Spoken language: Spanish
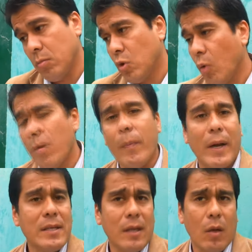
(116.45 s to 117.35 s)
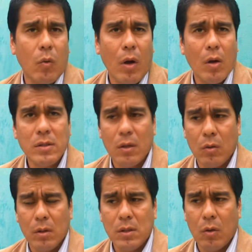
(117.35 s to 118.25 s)
no me parece adecuado esa,
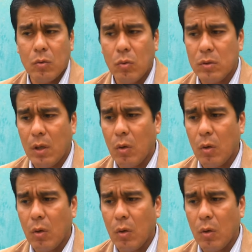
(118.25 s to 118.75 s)
conducta.